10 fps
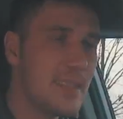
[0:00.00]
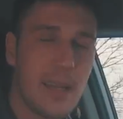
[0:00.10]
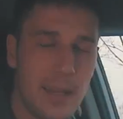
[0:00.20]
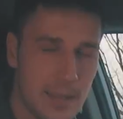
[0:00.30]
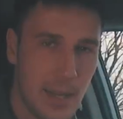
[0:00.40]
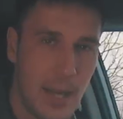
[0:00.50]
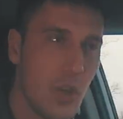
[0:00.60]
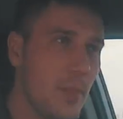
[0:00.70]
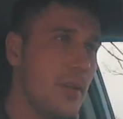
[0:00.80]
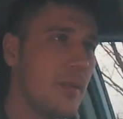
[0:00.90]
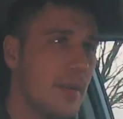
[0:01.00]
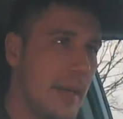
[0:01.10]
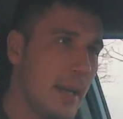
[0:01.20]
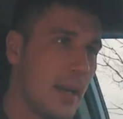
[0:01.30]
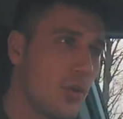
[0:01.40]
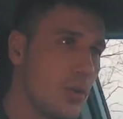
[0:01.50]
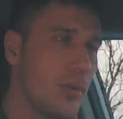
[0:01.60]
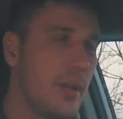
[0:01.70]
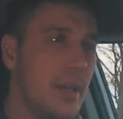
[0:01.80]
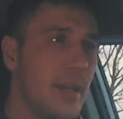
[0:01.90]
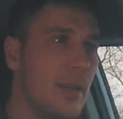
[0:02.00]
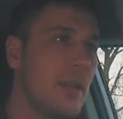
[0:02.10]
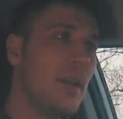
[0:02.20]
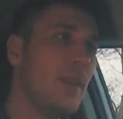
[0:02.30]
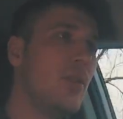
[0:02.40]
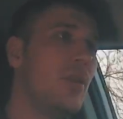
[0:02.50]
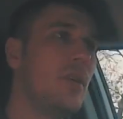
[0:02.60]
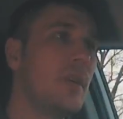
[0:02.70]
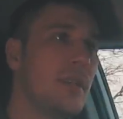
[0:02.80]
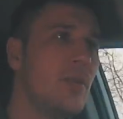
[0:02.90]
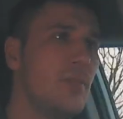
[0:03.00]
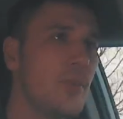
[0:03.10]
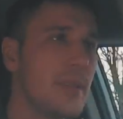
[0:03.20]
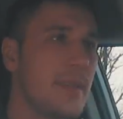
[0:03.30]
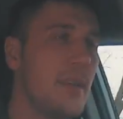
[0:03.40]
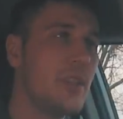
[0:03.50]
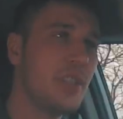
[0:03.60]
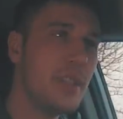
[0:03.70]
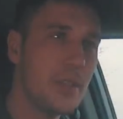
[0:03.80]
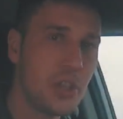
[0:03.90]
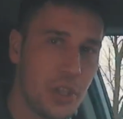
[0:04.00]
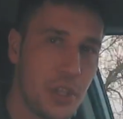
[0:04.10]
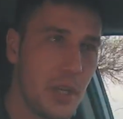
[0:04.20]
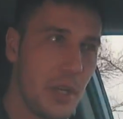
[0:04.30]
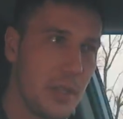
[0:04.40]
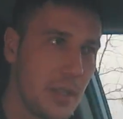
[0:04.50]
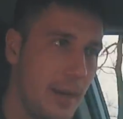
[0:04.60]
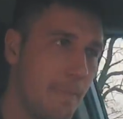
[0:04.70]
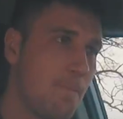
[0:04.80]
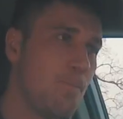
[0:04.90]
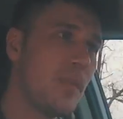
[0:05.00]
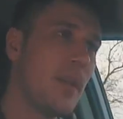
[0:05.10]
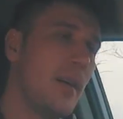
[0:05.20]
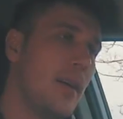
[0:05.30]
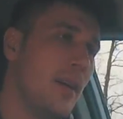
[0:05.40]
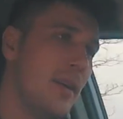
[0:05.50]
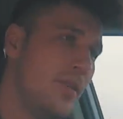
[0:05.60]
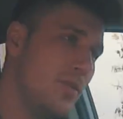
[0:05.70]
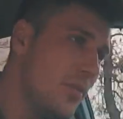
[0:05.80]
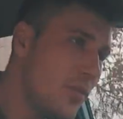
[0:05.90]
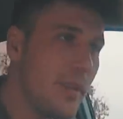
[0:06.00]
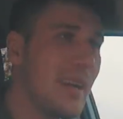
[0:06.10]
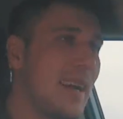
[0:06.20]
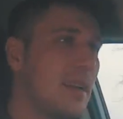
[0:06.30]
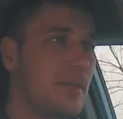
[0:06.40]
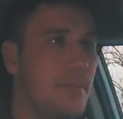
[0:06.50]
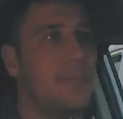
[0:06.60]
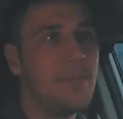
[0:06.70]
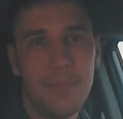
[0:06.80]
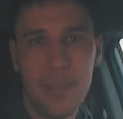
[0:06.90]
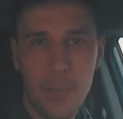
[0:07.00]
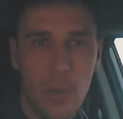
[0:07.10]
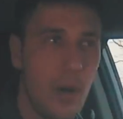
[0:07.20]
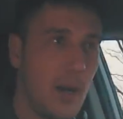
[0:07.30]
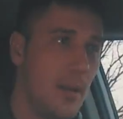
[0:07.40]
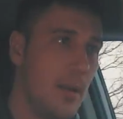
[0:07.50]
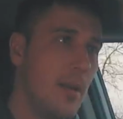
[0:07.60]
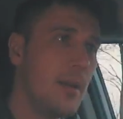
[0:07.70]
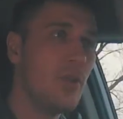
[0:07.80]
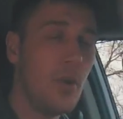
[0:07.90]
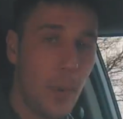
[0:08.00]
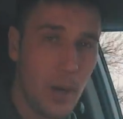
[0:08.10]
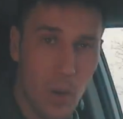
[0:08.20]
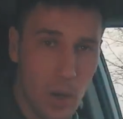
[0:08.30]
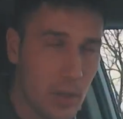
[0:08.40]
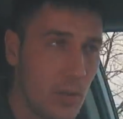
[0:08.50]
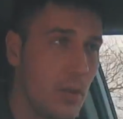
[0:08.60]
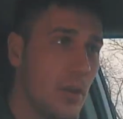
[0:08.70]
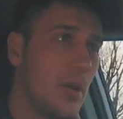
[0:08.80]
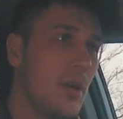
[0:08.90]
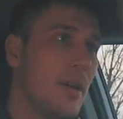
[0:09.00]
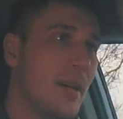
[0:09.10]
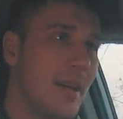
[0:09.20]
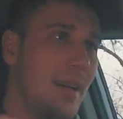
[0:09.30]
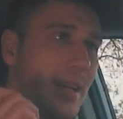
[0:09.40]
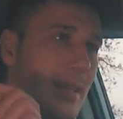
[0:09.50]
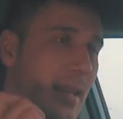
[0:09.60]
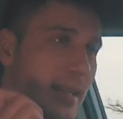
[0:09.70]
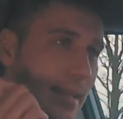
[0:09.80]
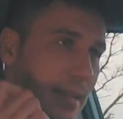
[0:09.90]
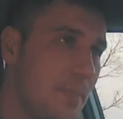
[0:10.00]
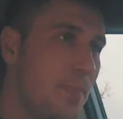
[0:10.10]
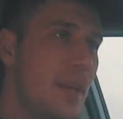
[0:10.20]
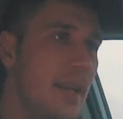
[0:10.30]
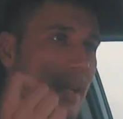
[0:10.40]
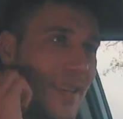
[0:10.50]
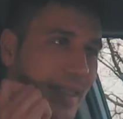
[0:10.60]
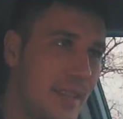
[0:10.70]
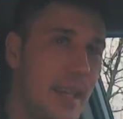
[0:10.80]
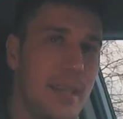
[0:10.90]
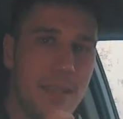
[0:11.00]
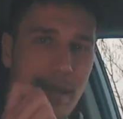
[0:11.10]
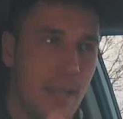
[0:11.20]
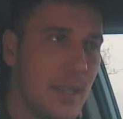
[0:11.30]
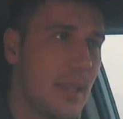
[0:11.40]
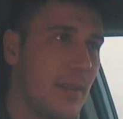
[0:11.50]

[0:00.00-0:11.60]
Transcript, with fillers: не старался экономить, эко-гонку не делал, но расход мой составил 6,4 литра. Ну, вроде как неплохо. Но по городу это стабильные 10